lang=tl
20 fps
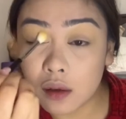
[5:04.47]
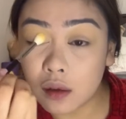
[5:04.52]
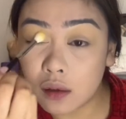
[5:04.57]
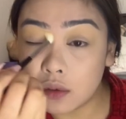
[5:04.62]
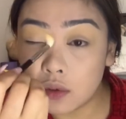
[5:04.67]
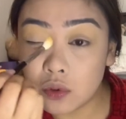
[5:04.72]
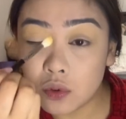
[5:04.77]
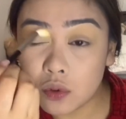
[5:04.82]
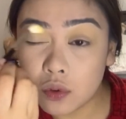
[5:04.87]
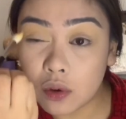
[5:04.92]
uh,
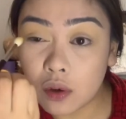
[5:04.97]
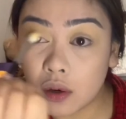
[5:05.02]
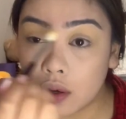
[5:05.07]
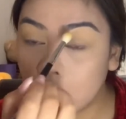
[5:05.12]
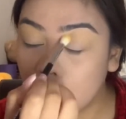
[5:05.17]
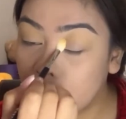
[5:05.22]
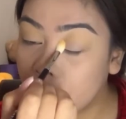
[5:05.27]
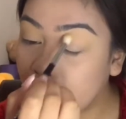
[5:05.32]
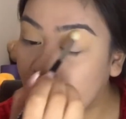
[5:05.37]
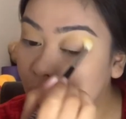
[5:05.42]

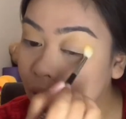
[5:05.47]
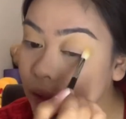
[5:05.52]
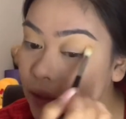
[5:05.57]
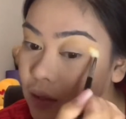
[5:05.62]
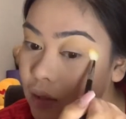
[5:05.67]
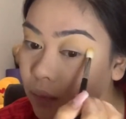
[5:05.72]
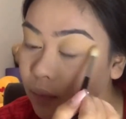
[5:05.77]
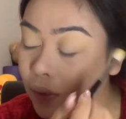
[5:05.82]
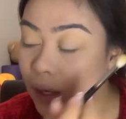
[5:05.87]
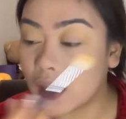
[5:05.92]
look para
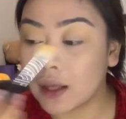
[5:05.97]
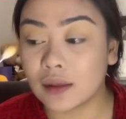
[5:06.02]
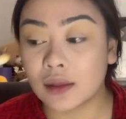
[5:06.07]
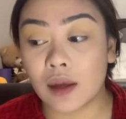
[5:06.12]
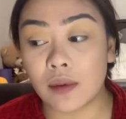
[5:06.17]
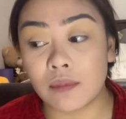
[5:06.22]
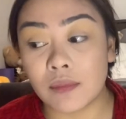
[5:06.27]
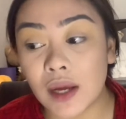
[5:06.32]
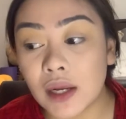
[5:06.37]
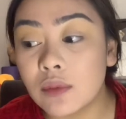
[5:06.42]
sa mga
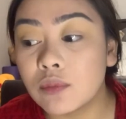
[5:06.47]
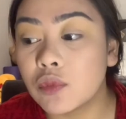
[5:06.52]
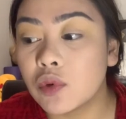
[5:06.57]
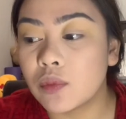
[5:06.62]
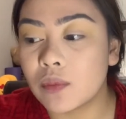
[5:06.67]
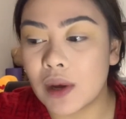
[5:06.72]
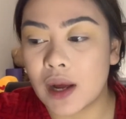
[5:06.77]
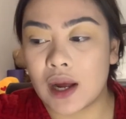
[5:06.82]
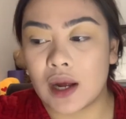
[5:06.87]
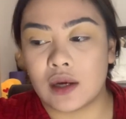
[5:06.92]
tamad
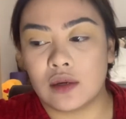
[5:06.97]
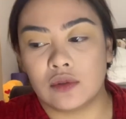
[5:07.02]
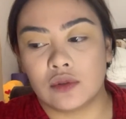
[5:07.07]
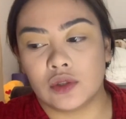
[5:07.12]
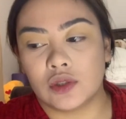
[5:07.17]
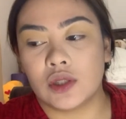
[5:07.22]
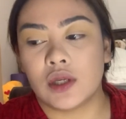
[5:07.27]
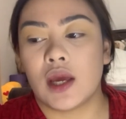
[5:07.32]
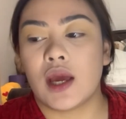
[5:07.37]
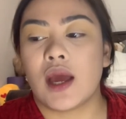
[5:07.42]

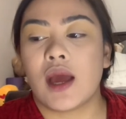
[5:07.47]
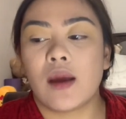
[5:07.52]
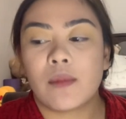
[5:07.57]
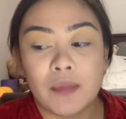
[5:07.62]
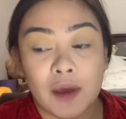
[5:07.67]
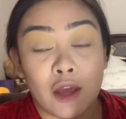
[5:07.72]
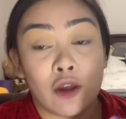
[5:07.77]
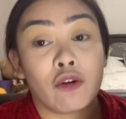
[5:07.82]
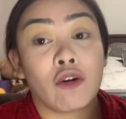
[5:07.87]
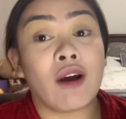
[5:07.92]
bumangon,
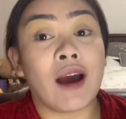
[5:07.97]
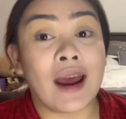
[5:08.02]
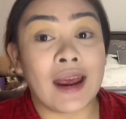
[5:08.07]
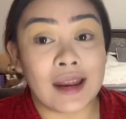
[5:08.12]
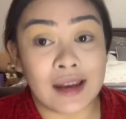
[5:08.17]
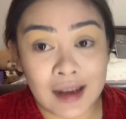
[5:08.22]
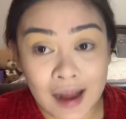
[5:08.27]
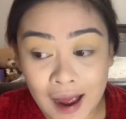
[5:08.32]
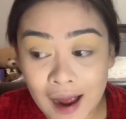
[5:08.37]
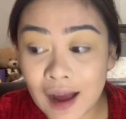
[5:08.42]
pero
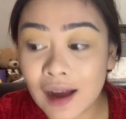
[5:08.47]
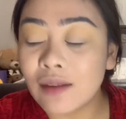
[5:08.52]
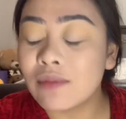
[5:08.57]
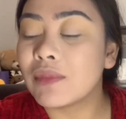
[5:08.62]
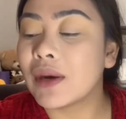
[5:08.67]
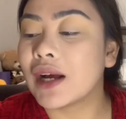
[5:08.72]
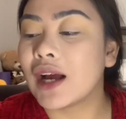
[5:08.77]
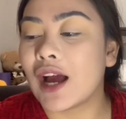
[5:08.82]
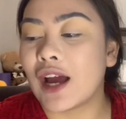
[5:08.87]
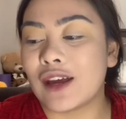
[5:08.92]
kailangang
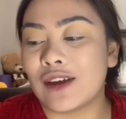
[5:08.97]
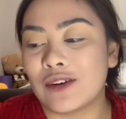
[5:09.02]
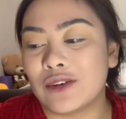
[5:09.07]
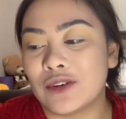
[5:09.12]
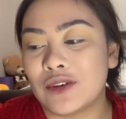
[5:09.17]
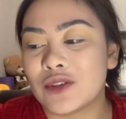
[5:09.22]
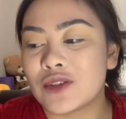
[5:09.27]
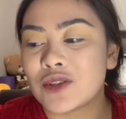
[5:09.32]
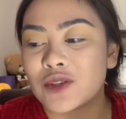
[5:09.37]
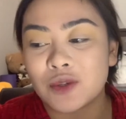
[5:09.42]

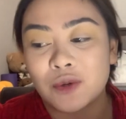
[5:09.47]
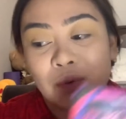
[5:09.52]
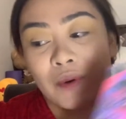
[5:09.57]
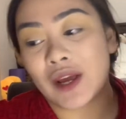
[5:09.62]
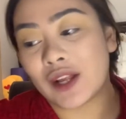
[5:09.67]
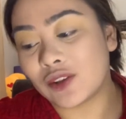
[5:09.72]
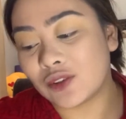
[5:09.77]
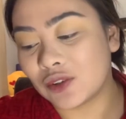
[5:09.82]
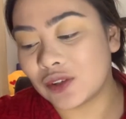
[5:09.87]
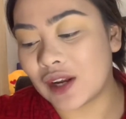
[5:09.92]
mag-ayos, so
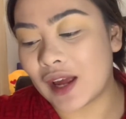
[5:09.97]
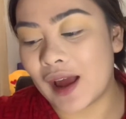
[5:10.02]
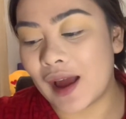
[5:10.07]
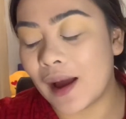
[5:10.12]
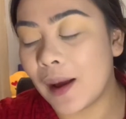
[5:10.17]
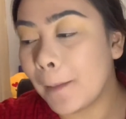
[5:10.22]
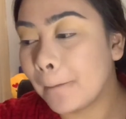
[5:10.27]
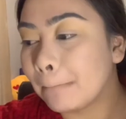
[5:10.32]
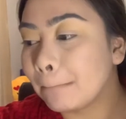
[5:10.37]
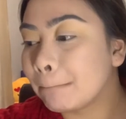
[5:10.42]
ito
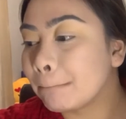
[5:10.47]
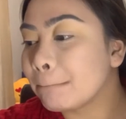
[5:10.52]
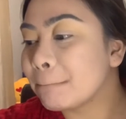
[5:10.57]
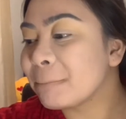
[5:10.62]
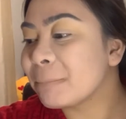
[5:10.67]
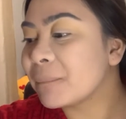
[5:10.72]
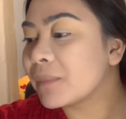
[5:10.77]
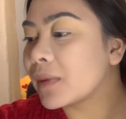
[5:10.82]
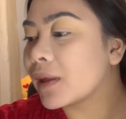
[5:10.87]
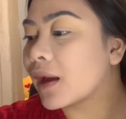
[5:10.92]
na.
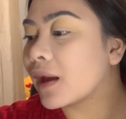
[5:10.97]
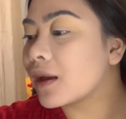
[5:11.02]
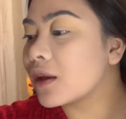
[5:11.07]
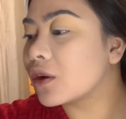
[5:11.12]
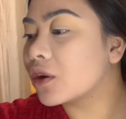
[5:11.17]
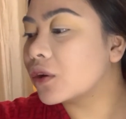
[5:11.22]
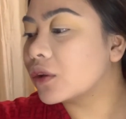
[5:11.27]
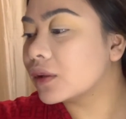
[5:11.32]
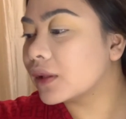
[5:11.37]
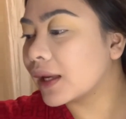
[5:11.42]

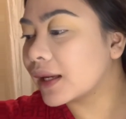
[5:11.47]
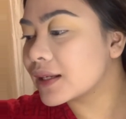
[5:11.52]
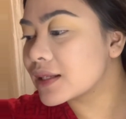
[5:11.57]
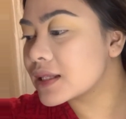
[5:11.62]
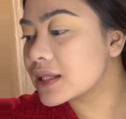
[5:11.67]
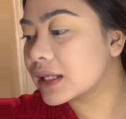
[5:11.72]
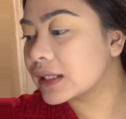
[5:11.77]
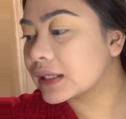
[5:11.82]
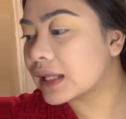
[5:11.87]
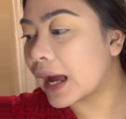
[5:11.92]
Ngayon, next
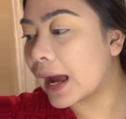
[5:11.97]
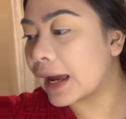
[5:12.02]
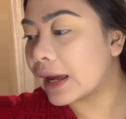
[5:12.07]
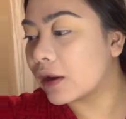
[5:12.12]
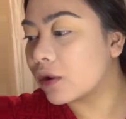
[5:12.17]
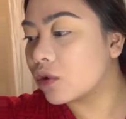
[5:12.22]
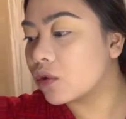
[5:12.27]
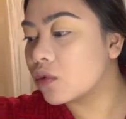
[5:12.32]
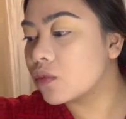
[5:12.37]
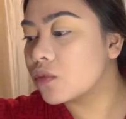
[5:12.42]
na
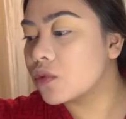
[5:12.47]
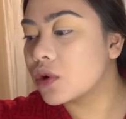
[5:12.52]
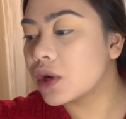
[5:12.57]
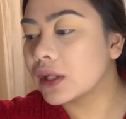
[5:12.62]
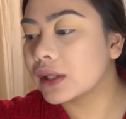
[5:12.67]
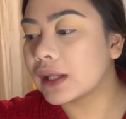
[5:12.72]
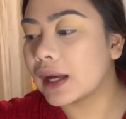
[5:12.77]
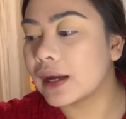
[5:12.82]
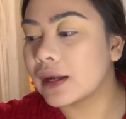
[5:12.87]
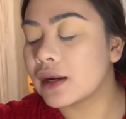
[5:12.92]
tayo, kumuha
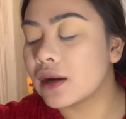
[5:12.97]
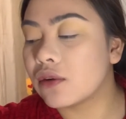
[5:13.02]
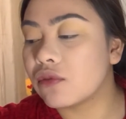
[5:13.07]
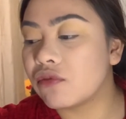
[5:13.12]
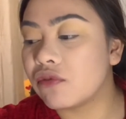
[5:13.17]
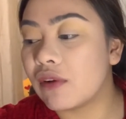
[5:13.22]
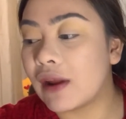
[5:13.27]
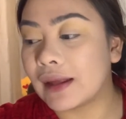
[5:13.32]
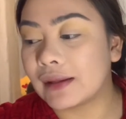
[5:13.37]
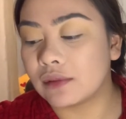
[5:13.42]
tayo ng
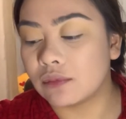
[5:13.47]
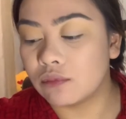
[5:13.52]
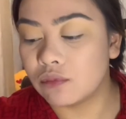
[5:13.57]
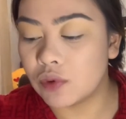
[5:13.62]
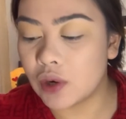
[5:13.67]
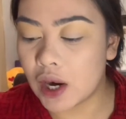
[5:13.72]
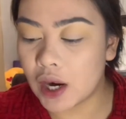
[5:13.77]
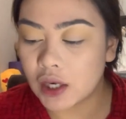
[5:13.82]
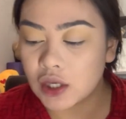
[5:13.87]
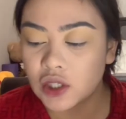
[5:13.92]
flat
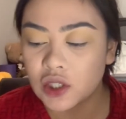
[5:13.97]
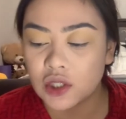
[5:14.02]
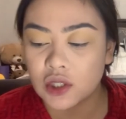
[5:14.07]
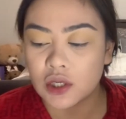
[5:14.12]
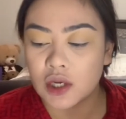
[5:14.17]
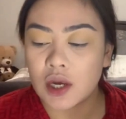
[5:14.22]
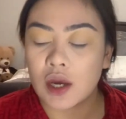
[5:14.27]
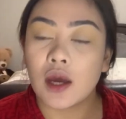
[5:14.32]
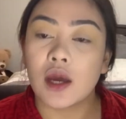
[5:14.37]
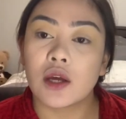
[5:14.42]

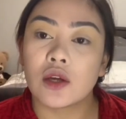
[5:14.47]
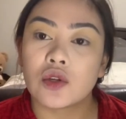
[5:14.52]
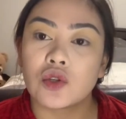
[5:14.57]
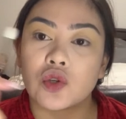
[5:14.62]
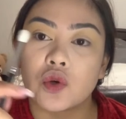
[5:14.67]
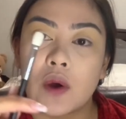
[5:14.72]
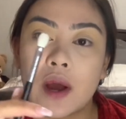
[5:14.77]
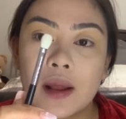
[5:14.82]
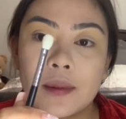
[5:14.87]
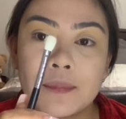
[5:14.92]
brush.
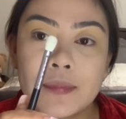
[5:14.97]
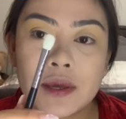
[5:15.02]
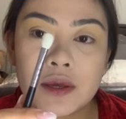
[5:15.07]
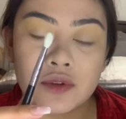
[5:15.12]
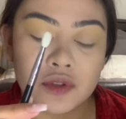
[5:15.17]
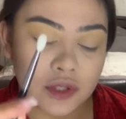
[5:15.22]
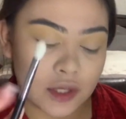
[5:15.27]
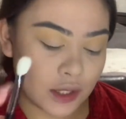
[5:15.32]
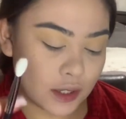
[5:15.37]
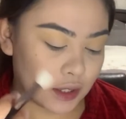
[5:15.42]
So, I'll be
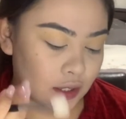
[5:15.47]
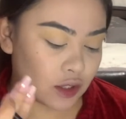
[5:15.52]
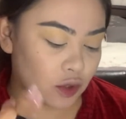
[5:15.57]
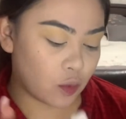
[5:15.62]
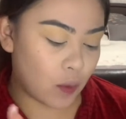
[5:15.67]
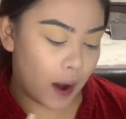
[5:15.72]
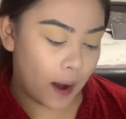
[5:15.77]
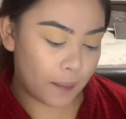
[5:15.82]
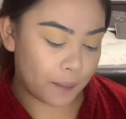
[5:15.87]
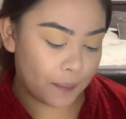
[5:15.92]
using this
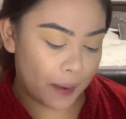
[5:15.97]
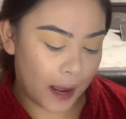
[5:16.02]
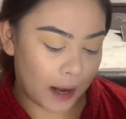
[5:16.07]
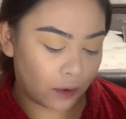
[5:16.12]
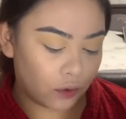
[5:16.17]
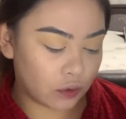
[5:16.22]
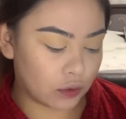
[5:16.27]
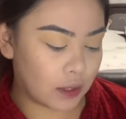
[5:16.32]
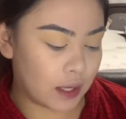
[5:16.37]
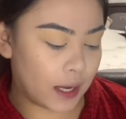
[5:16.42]
one
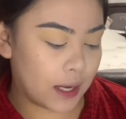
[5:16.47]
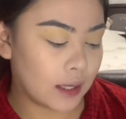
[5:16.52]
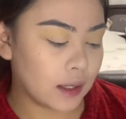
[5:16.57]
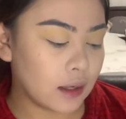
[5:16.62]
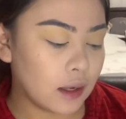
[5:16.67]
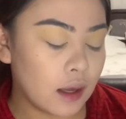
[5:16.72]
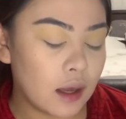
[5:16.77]
bago din.